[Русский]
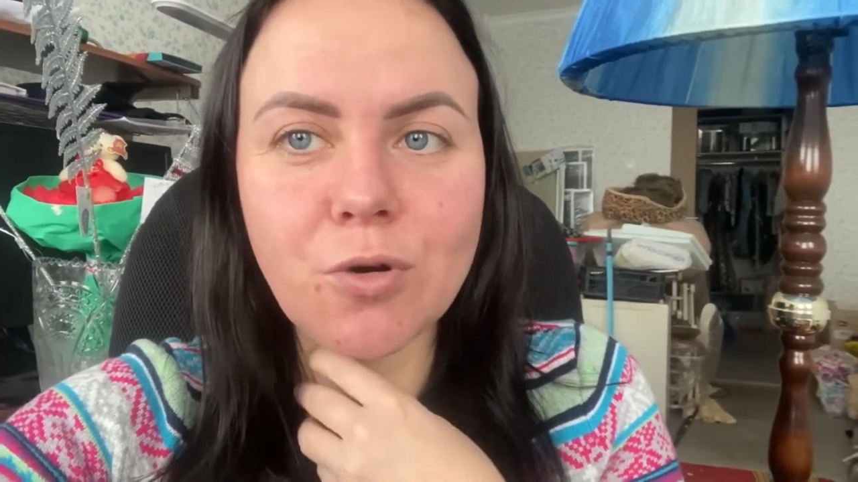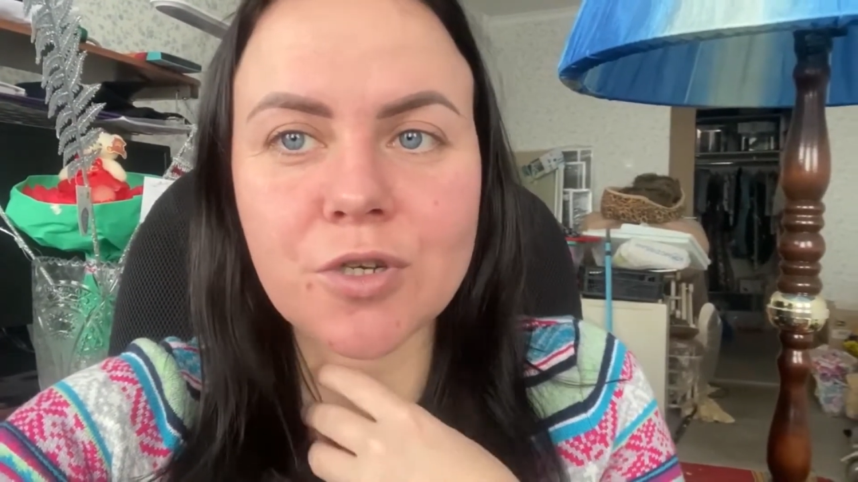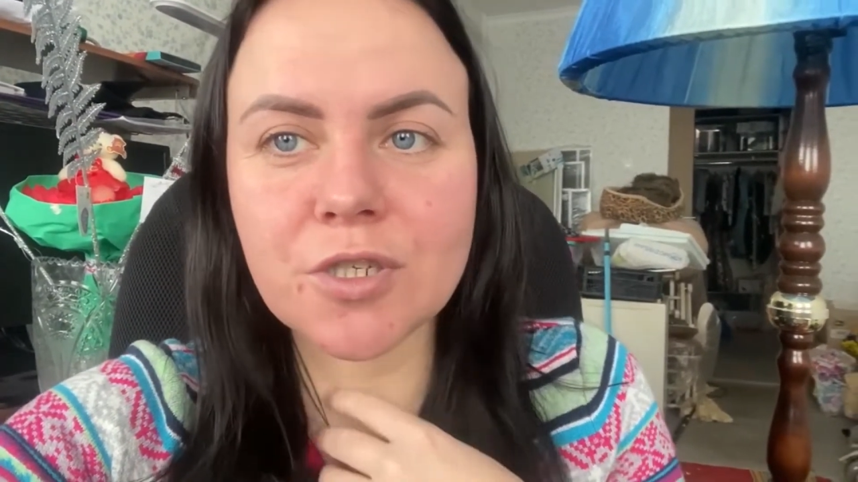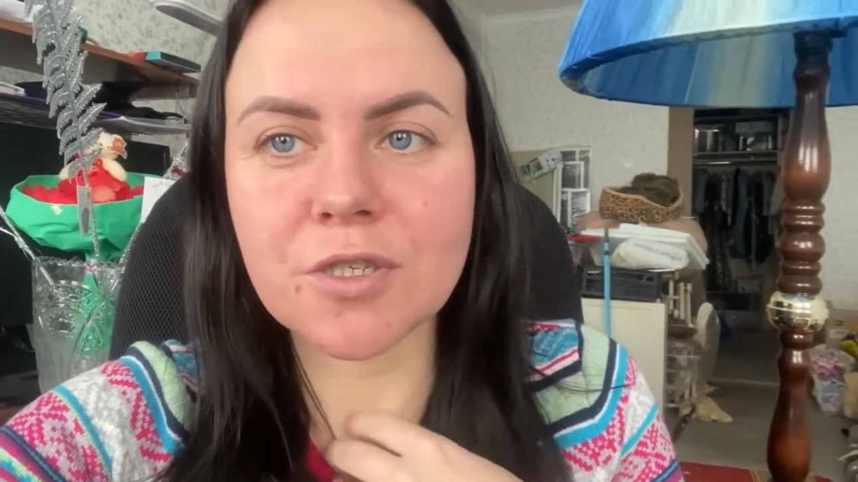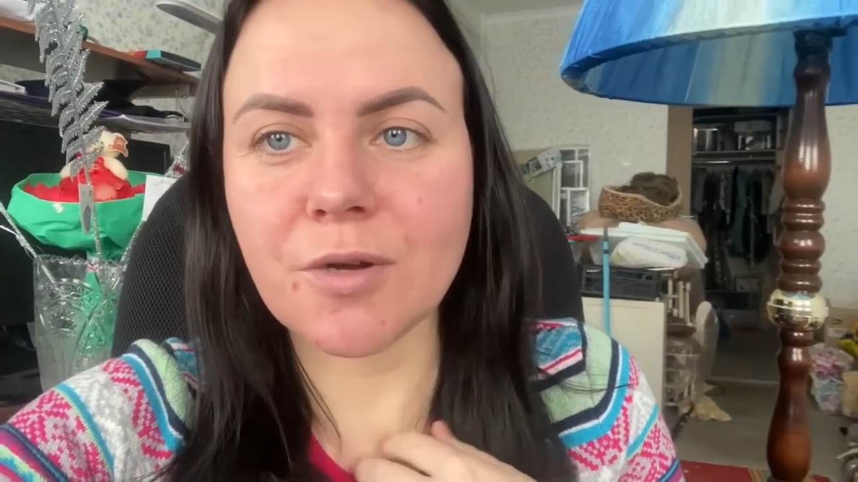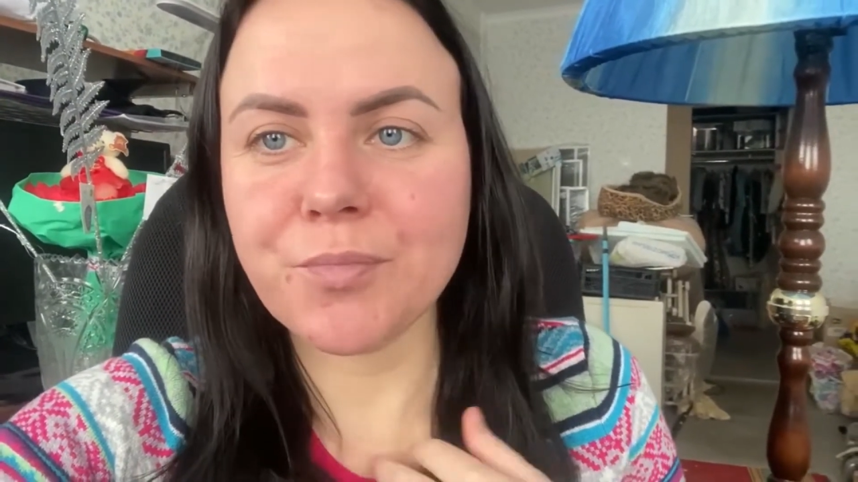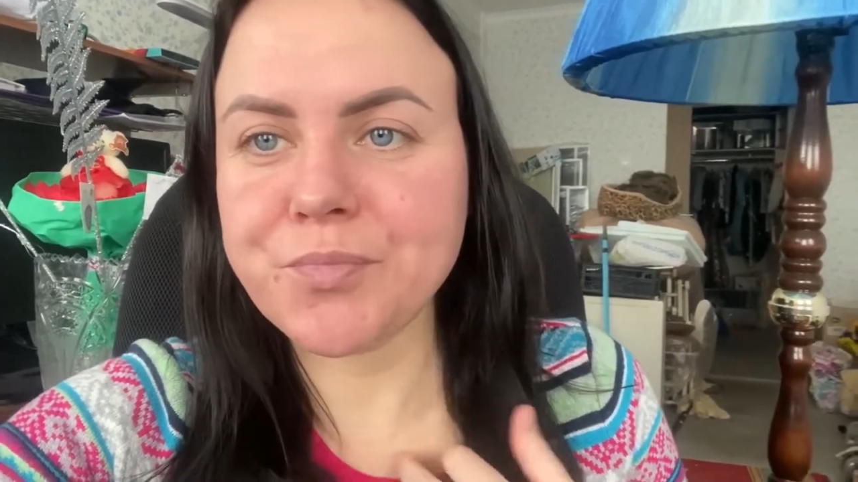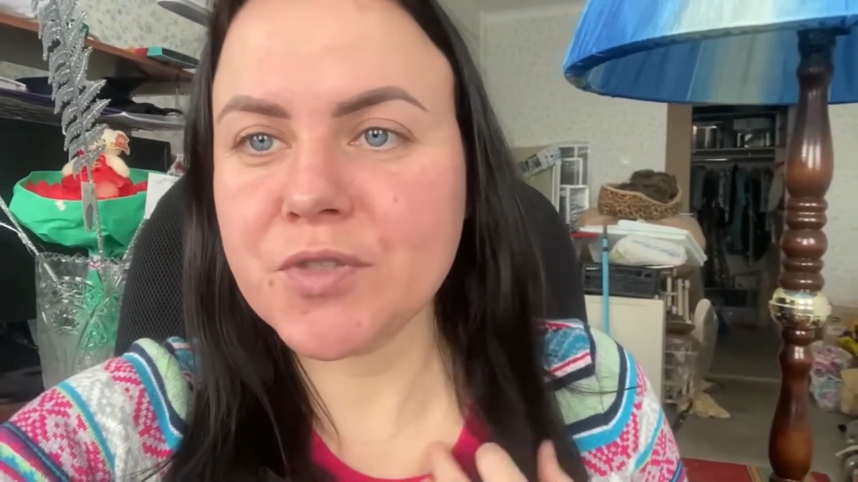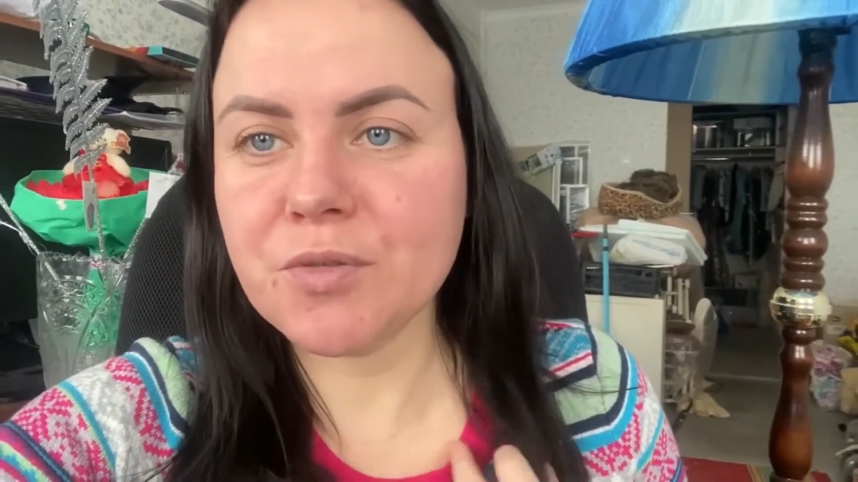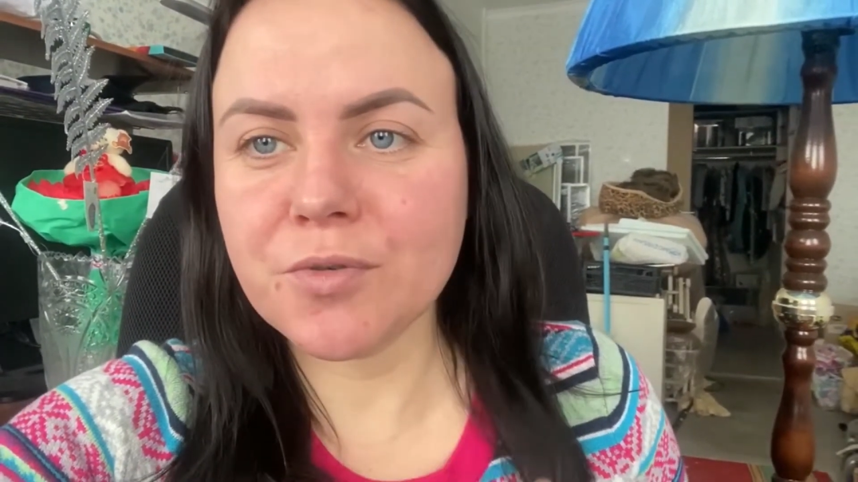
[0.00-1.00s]
кожа
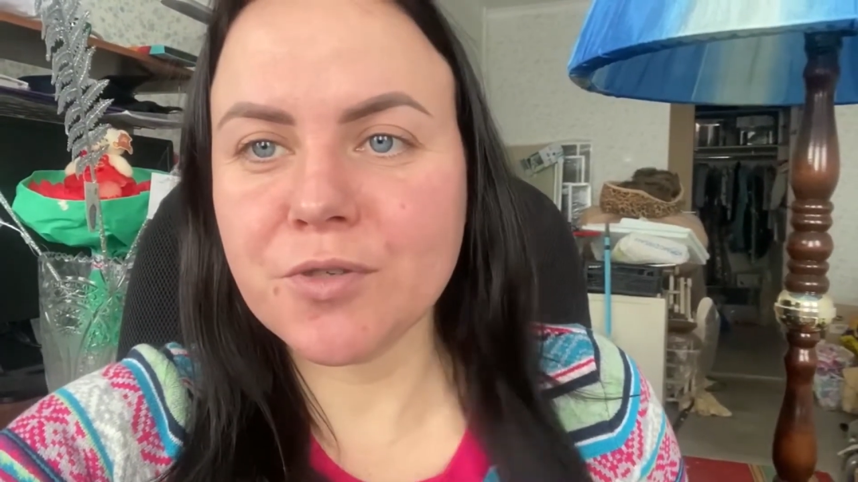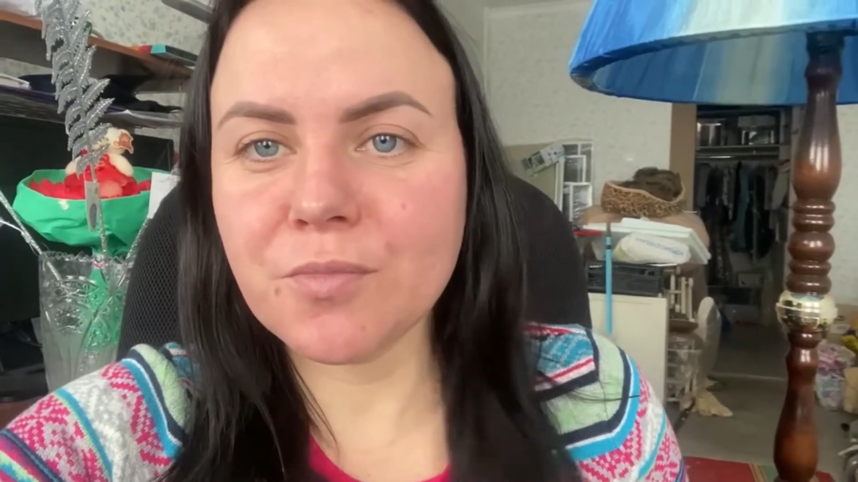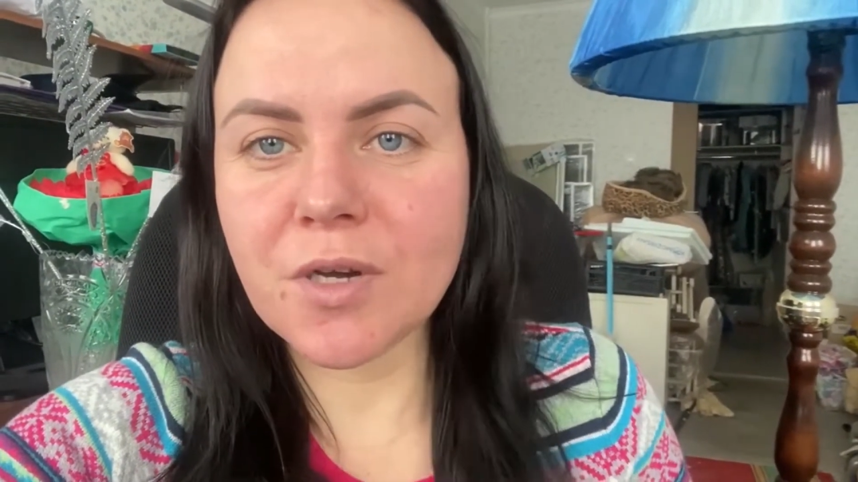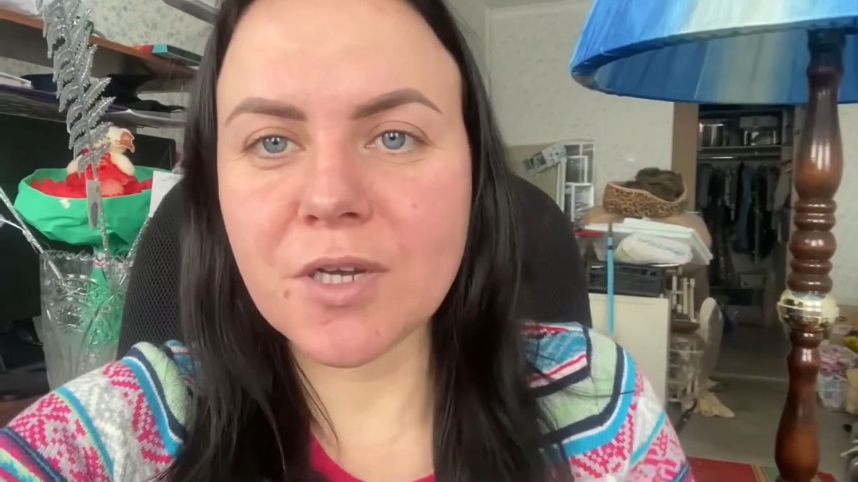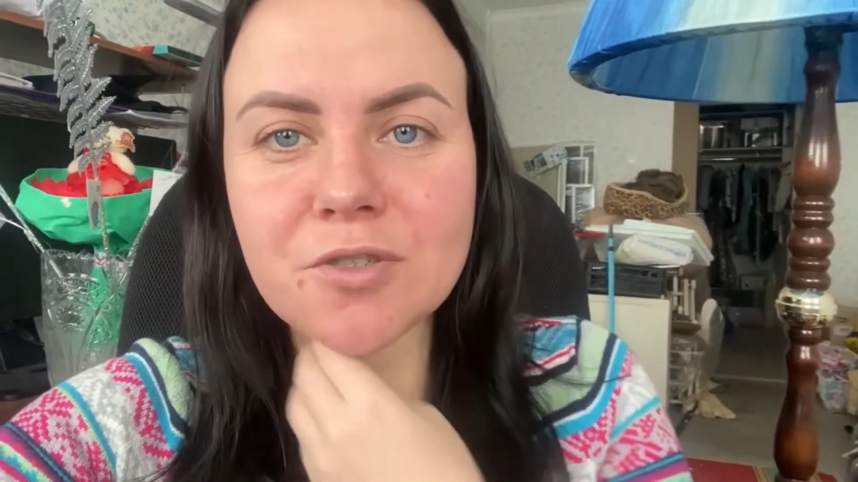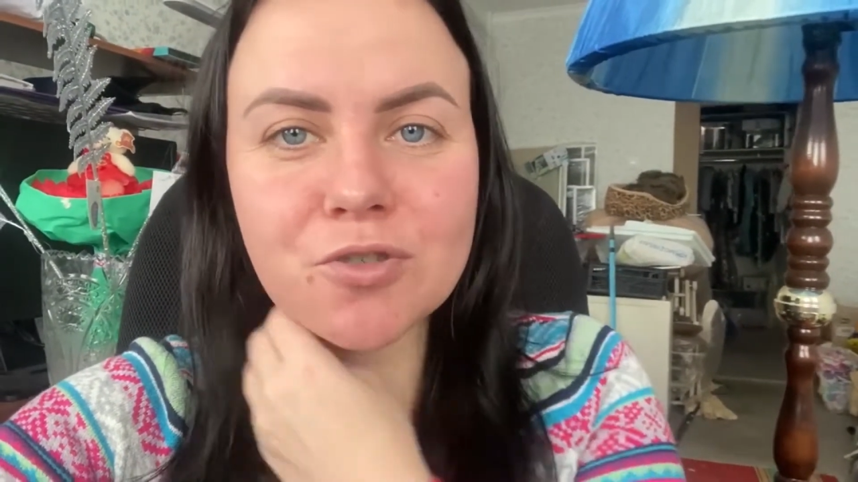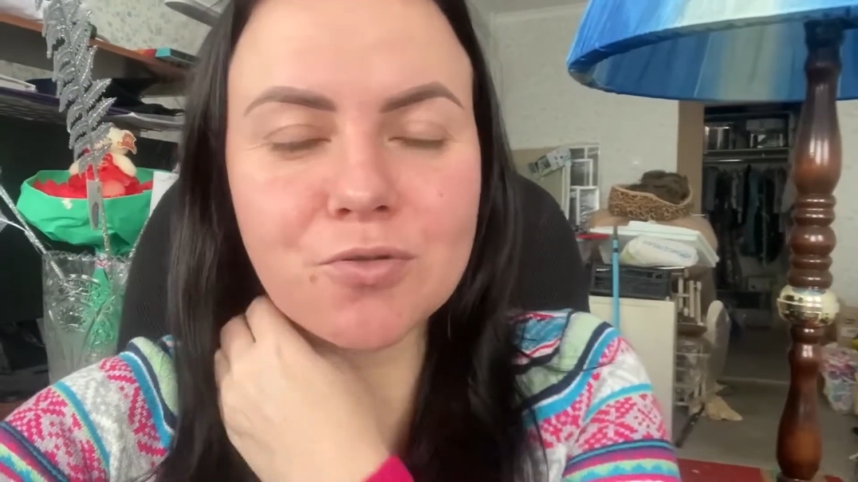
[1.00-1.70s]
там не понимает,